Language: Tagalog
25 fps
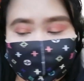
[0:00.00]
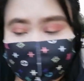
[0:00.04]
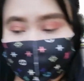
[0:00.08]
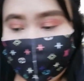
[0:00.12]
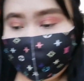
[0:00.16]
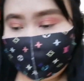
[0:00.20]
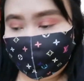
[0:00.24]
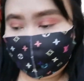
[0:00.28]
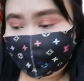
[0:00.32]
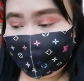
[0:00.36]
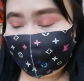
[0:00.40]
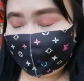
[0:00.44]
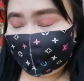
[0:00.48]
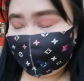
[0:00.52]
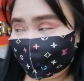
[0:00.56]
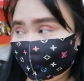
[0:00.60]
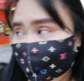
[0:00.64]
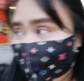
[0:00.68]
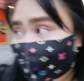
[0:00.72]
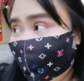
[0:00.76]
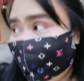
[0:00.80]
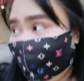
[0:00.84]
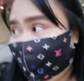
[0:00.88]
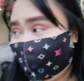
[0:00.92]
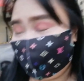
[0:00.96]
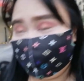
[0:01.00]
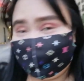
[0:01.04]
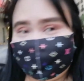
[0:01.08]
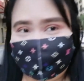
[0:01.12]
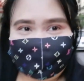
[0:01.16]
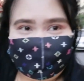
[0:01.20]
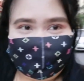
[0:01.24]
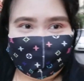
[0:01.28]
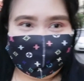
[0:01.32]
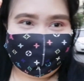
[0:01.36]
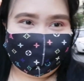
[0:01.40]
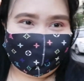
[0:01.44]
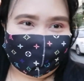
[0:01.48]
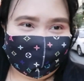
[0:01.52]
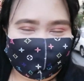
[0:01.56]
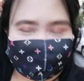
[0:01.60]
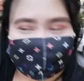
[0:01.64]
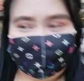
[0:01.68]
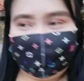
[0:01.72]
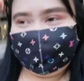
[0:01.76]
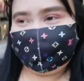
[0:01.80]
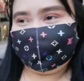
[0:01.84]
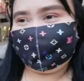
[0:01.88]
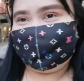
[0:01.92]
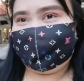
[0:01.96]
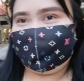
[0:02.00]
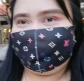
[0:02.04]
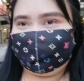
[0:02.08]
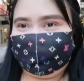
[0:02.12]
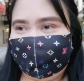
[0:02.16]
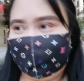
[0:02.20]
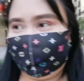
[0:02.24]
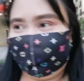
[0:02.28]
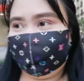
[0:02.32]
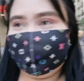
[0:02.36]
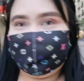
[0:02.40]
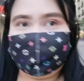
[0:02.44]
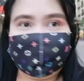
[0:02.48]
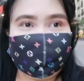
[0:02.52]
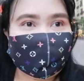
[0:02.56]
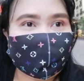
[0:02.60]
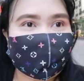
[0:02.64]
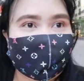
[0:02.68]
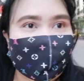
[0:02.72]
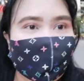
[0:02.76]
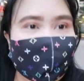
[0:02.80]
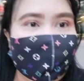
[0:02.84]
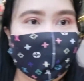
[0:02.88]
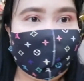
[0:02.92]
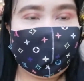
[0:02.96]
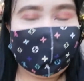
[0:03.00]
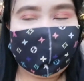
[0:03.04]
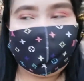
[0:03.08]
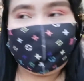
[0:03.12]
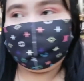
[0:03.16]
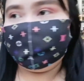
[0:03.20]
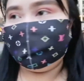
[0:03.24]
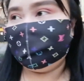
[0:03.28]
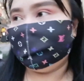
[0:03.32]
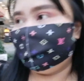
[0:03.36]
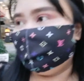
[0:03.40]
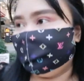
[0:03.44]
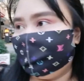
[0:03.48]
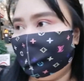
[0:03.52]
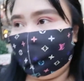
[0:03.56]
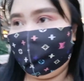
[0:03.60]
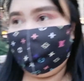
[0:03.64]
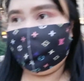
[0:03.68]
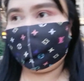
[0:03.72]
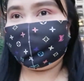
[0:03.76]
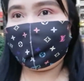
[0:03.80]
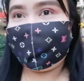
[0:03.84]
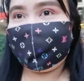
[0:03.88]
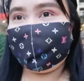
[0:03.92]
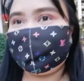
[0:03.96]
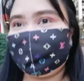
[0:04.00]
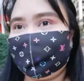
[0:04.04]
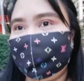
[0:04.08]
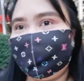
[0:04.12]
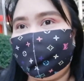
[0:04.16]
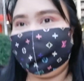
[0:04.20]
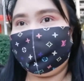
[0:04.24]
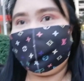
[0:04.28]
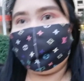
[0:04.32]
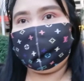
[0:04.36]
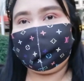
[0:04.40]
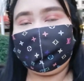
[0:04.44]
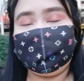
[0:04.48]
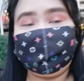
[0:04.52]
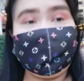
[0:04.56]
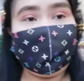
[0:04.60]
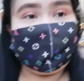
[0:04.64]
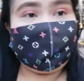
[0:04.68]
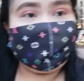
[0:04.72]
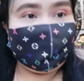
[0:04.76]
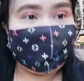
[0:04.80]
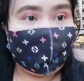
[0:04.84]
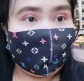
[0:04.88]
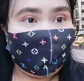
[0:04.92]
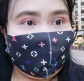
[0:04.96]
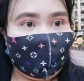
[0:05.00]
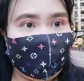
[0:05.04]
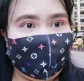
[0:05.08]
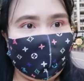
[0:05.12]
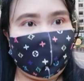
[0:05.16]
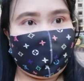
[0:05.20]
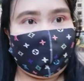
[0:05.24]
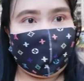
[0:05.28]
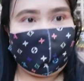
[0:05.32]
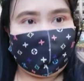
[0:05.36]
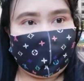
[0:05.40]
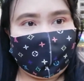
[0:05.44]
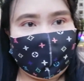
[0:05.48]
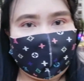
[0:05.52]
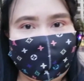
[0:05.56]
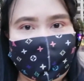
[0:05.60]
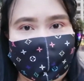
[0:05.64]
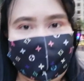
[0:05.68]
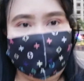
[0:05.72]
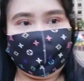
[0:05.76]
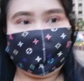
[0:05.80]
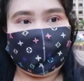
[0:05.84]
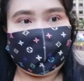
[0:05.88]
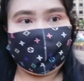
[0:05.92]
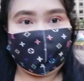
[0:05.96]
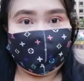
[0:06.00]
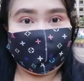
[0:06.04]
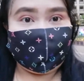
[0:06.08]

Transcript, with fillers: So, update ko na lang kayo mamaya kapag kasama ako na siya. Excited lang. Update ko na lang kayo mamaya guys. So,